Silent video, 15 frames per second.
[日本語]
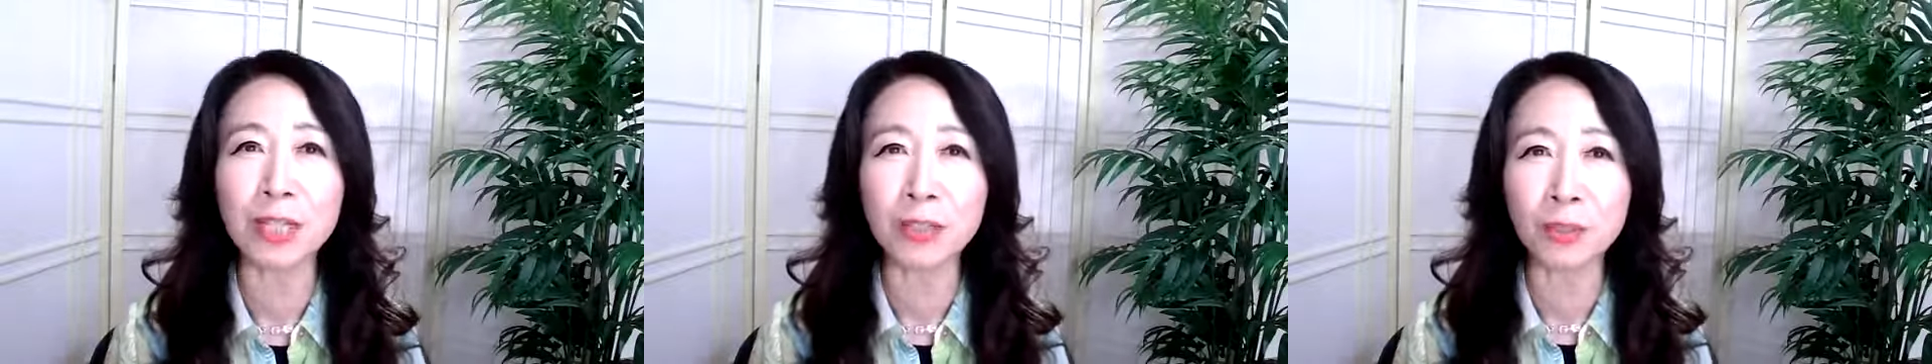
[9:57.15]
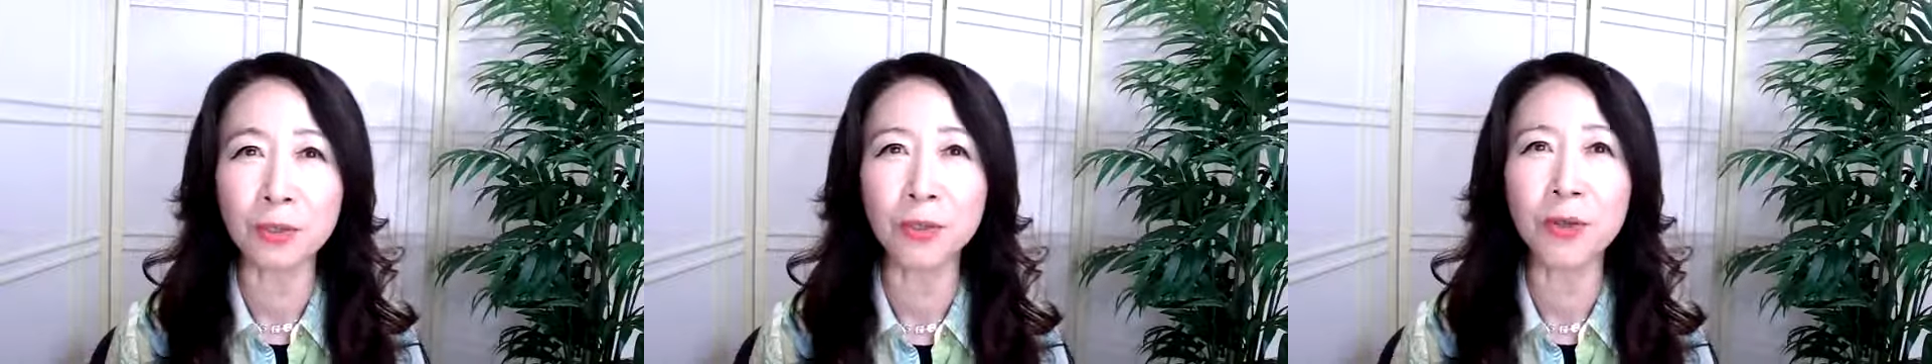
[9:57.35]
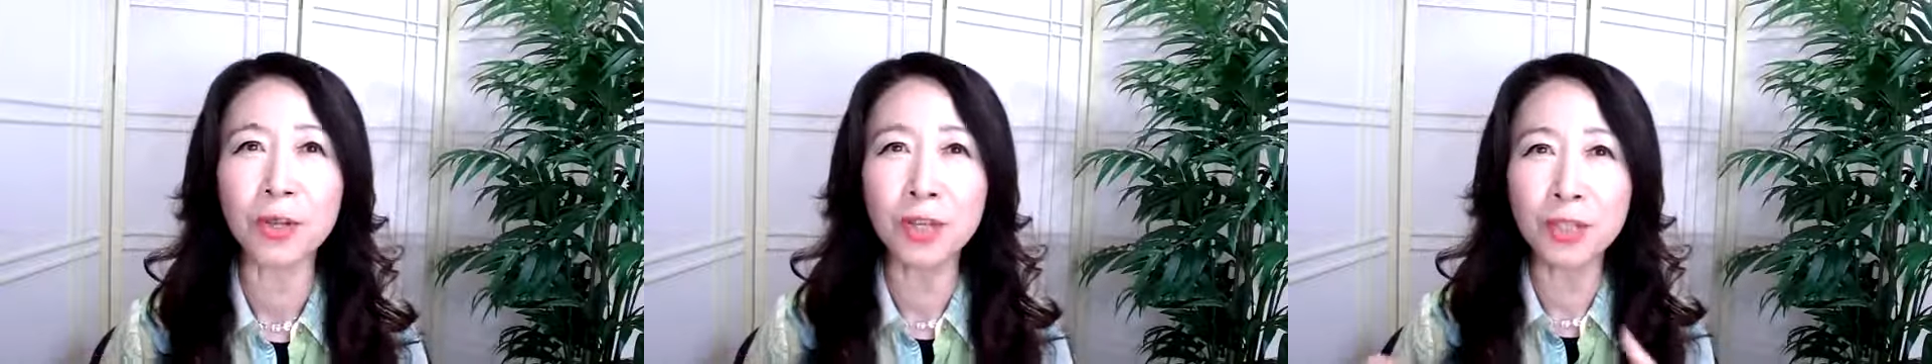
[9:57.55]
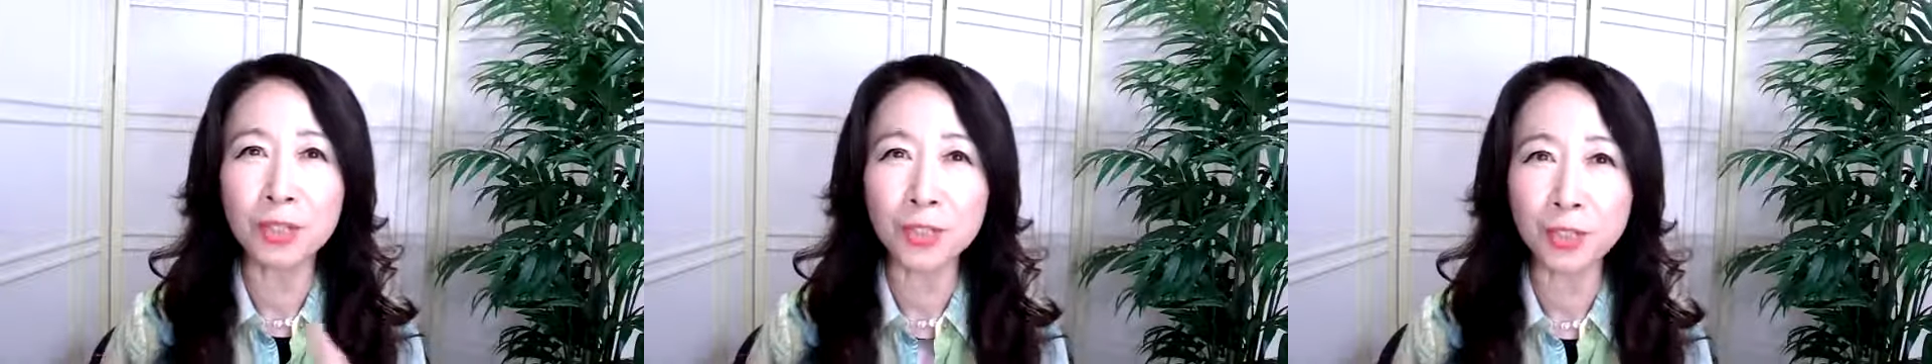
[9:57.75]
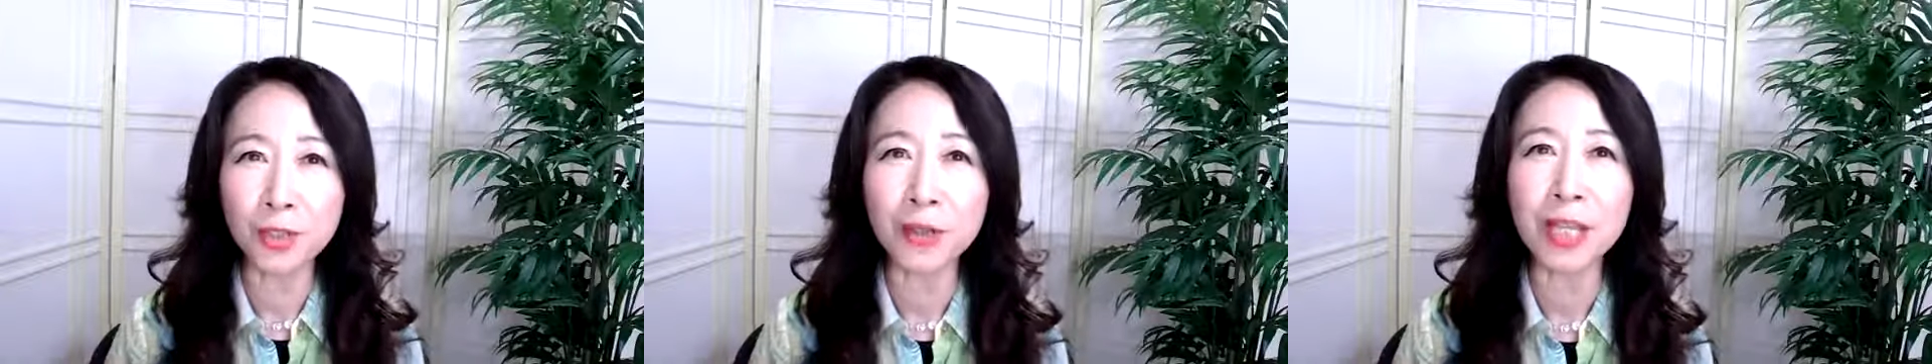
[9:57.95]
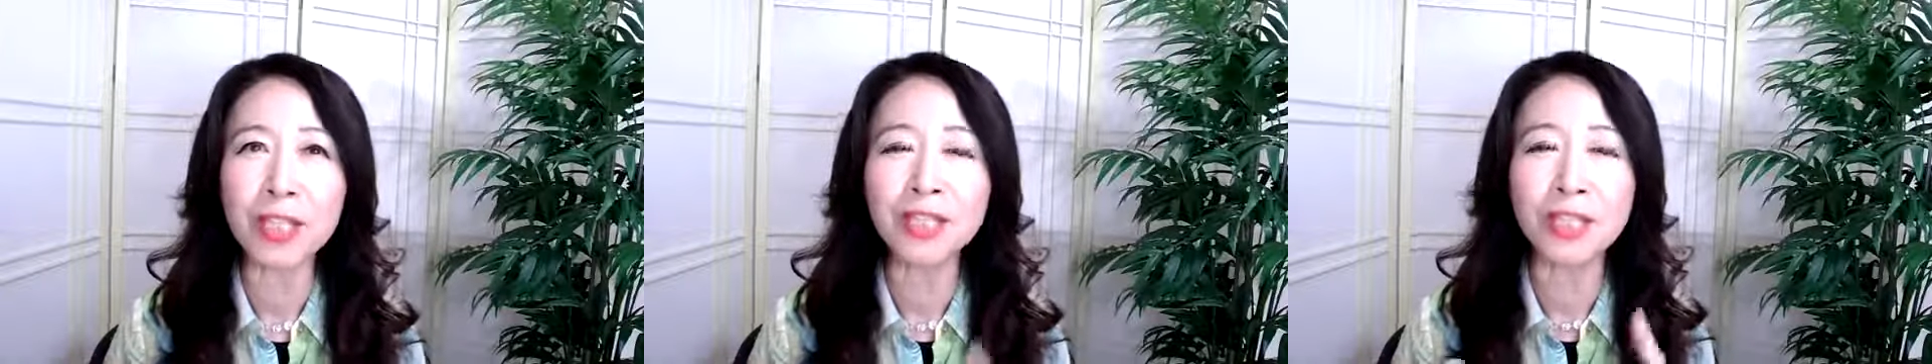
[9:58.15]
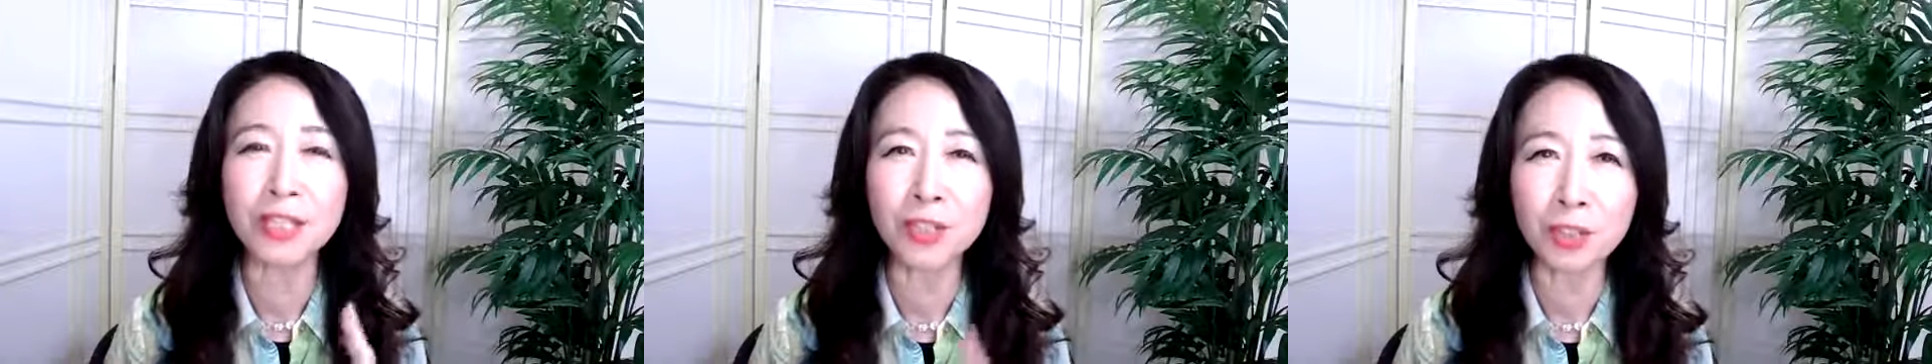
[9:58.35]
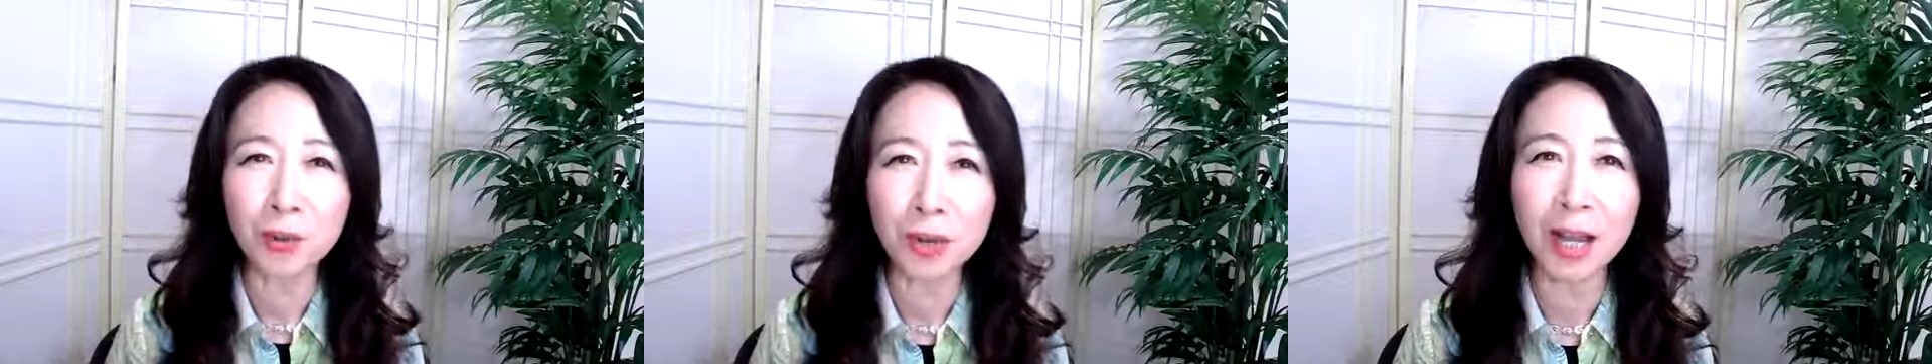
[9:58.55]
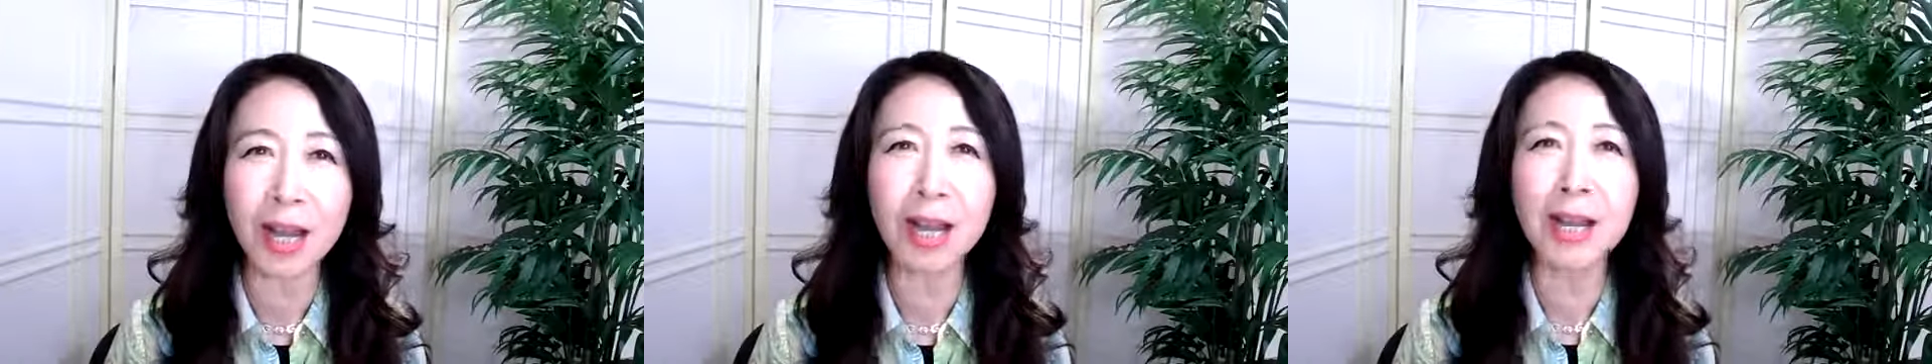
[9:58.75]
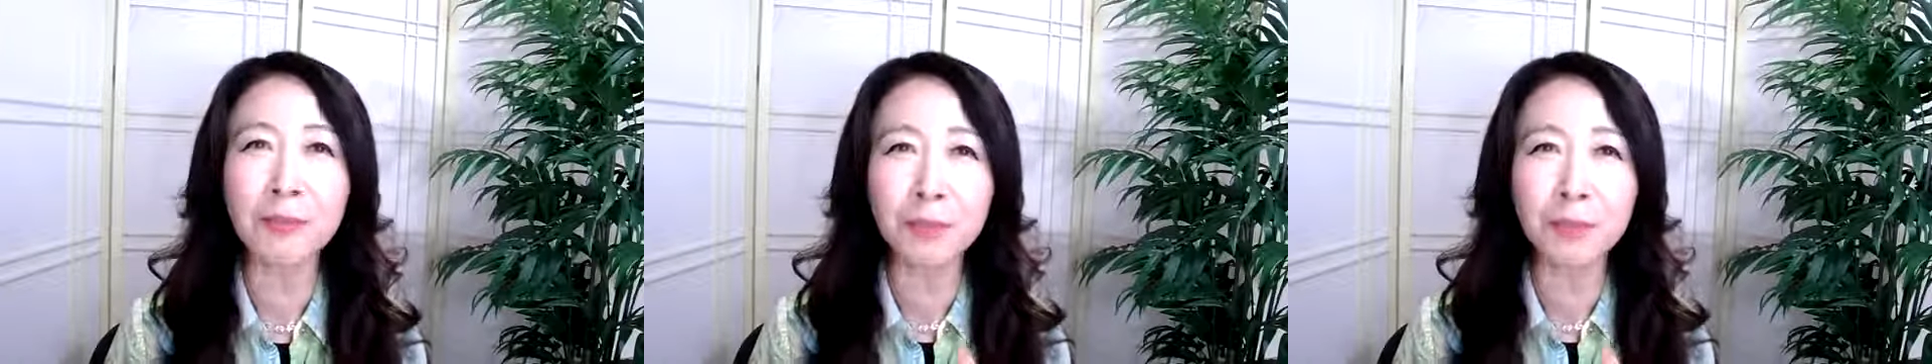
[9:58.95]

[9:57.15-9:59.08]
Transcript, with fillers: んのストレッチ、ヨガ、